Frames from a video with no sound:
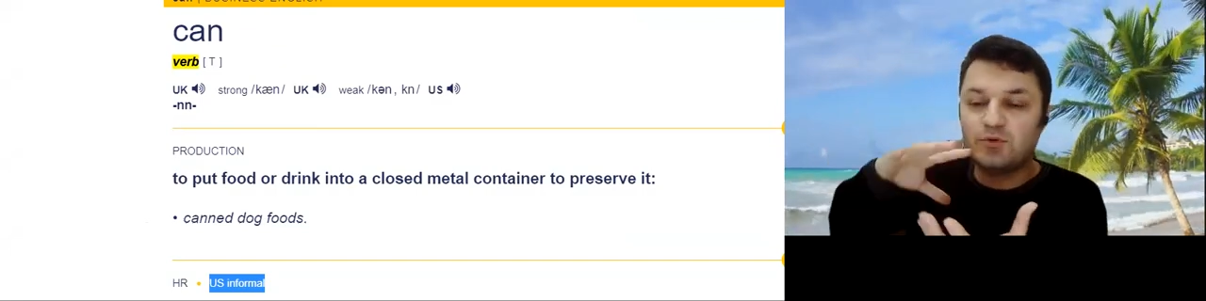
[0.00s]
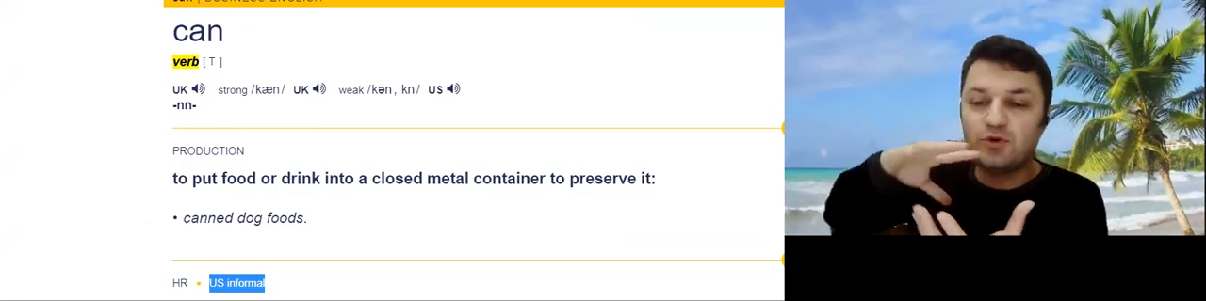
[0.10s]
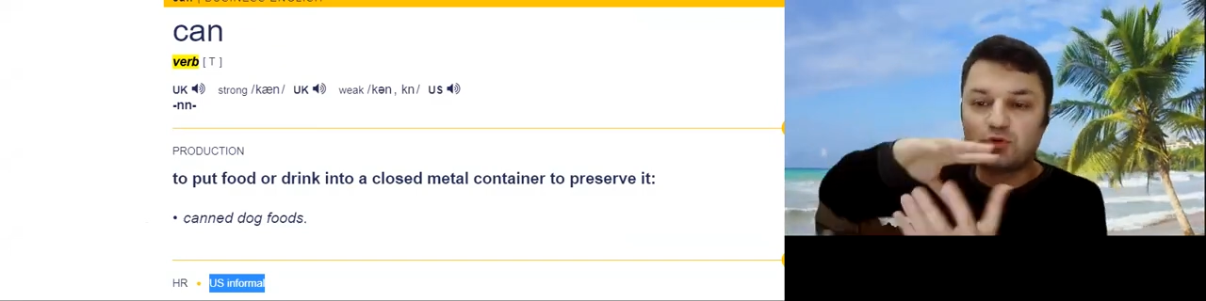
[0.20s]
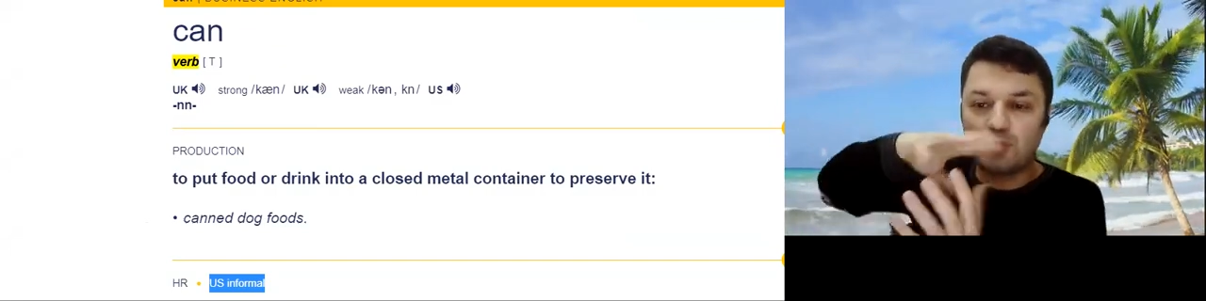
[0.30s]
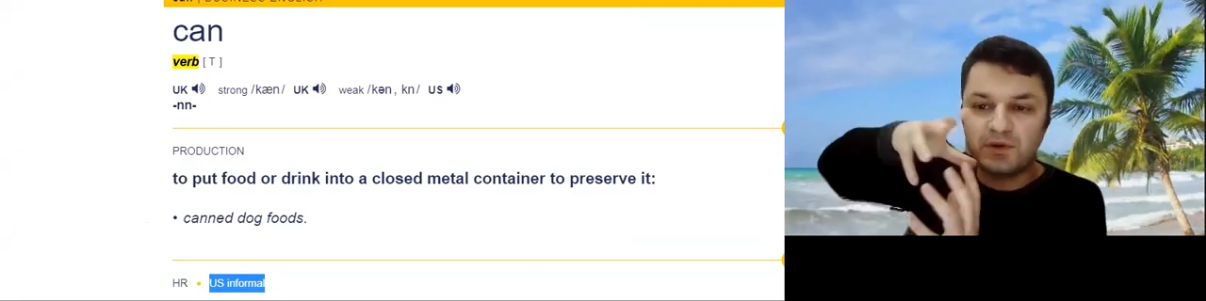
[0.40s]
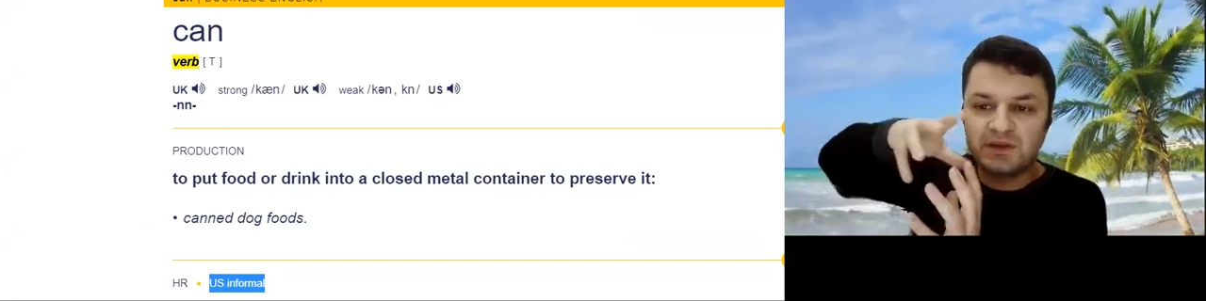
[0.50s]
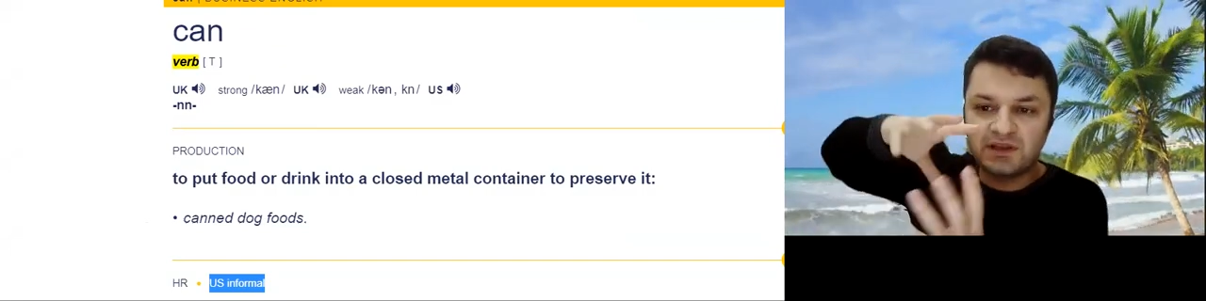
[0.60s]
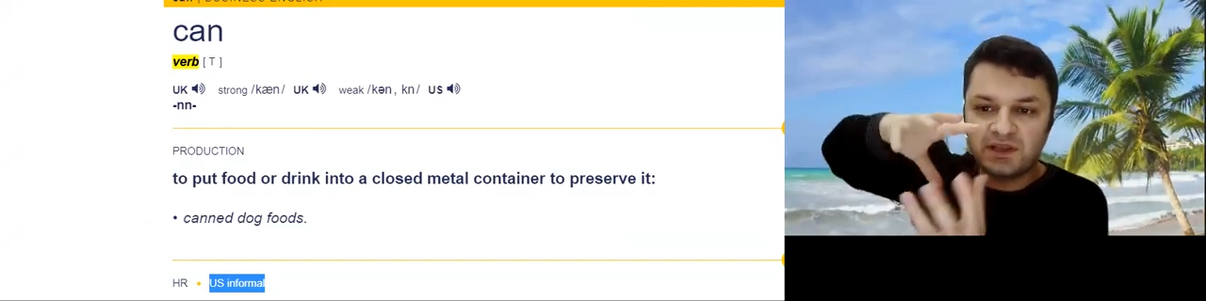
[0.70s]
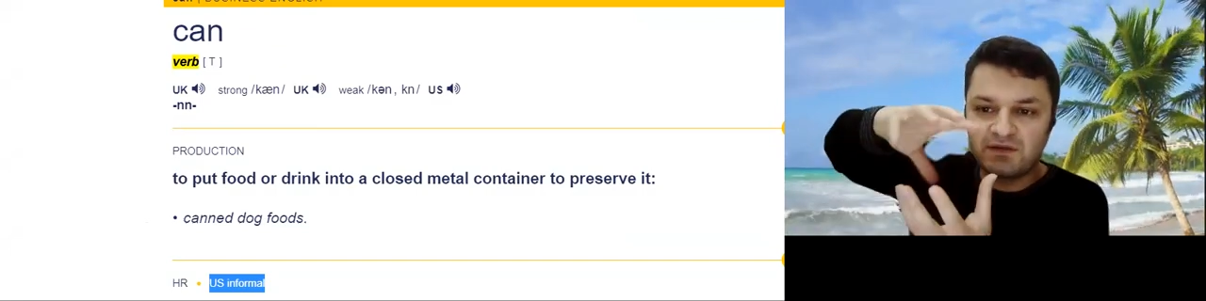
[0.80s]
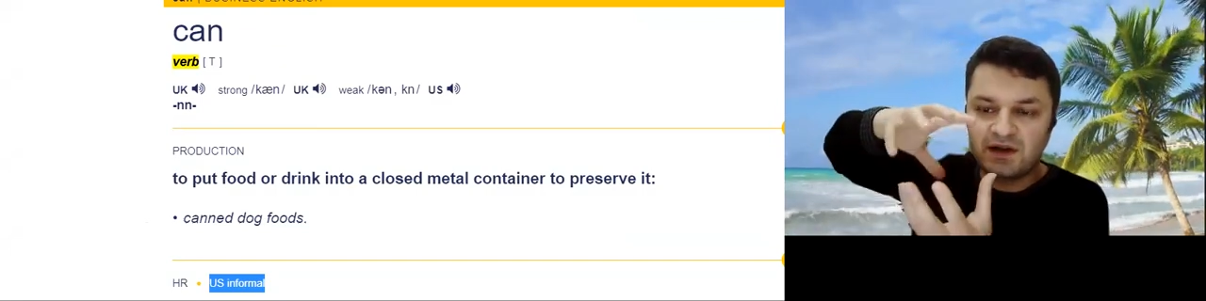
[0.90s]
böyle ton
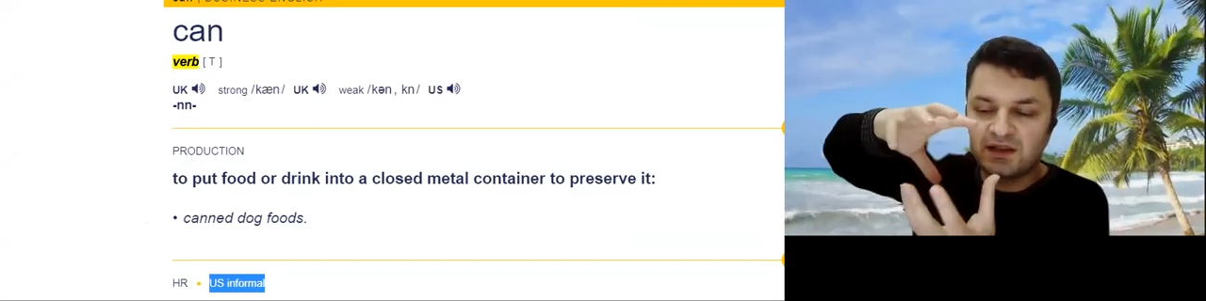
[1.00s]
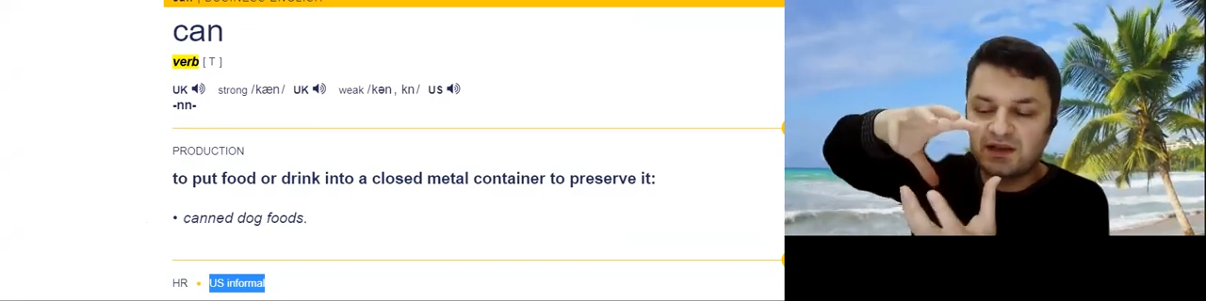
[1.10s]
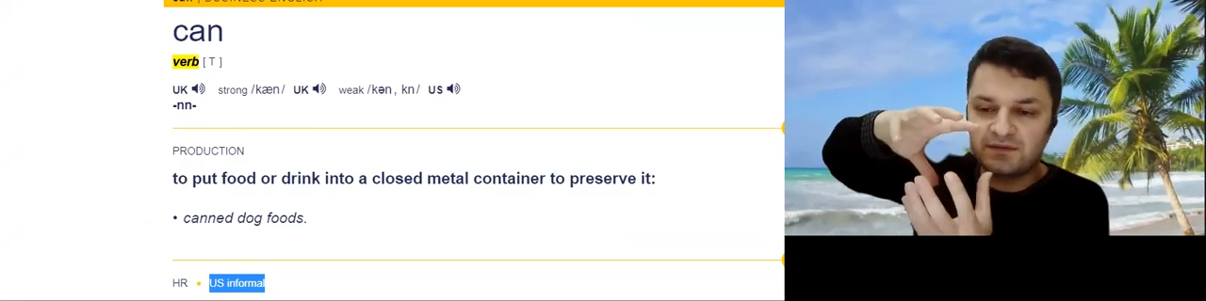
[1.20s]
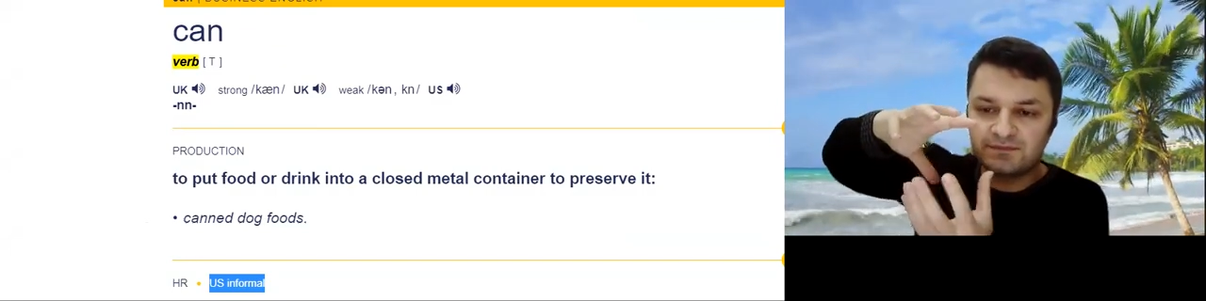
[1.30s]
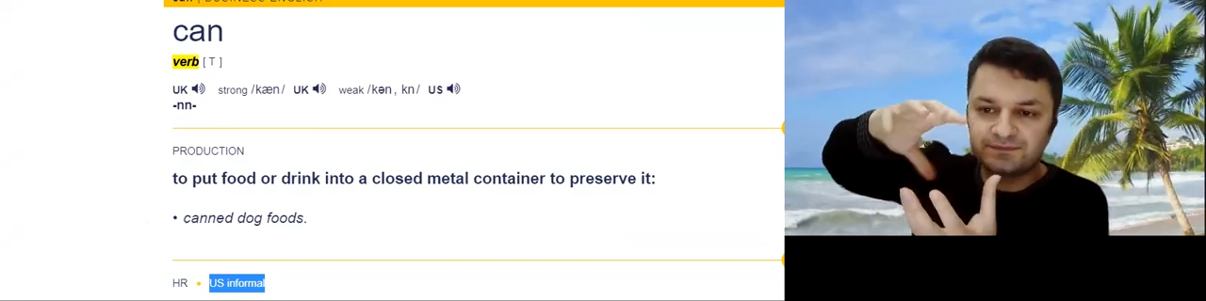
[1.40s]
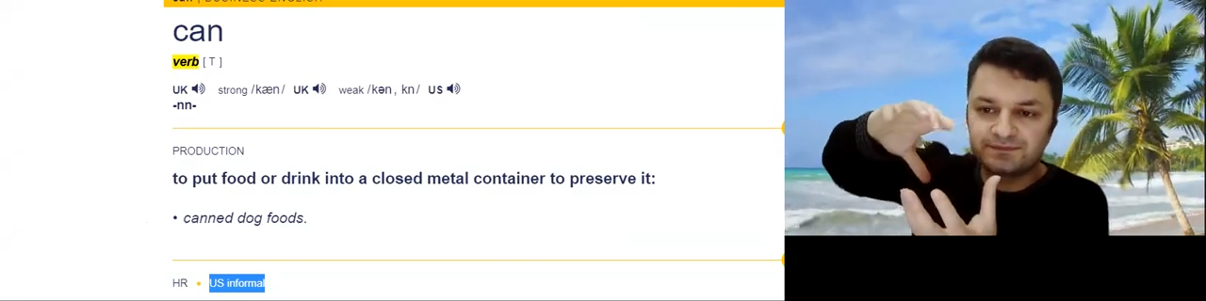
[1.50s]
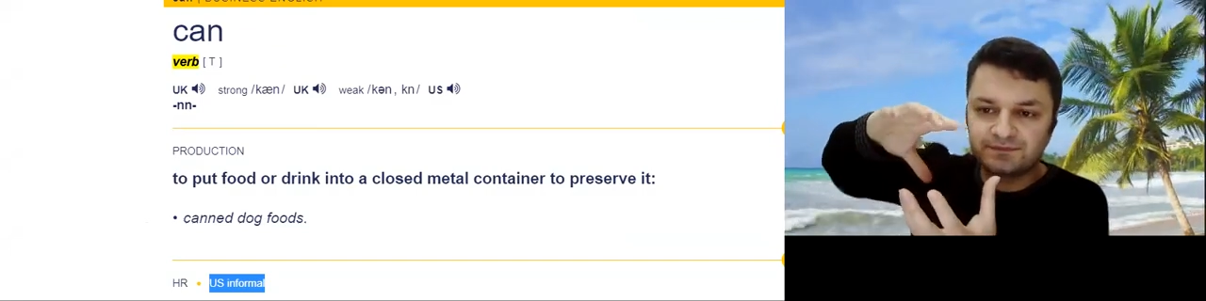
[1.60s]
balıkları var ya